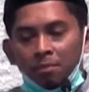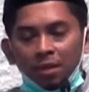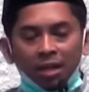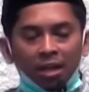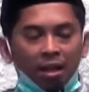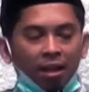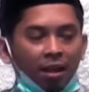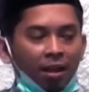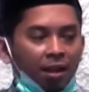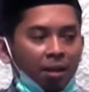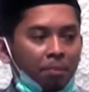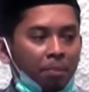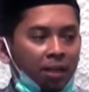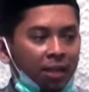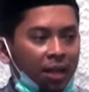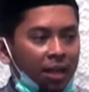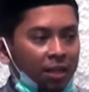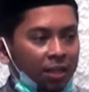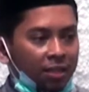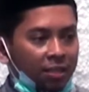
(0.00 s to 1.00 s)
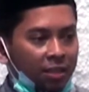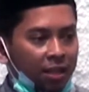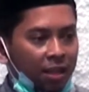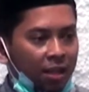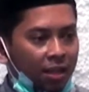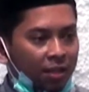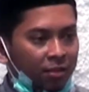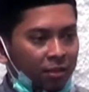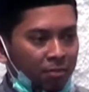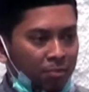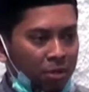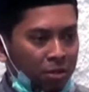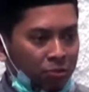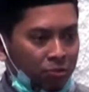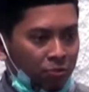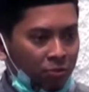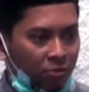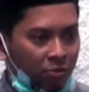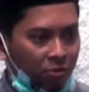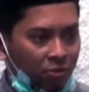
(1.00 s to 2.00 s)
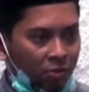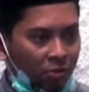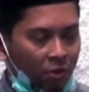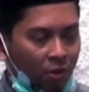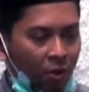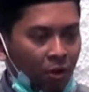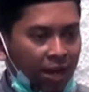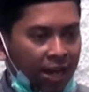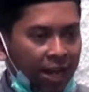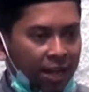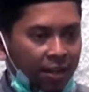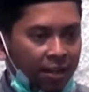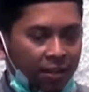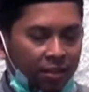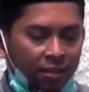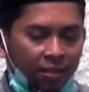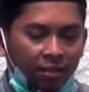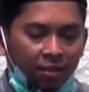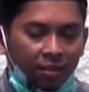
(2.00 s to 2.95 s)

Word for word: Maka apakah kita termasuk orang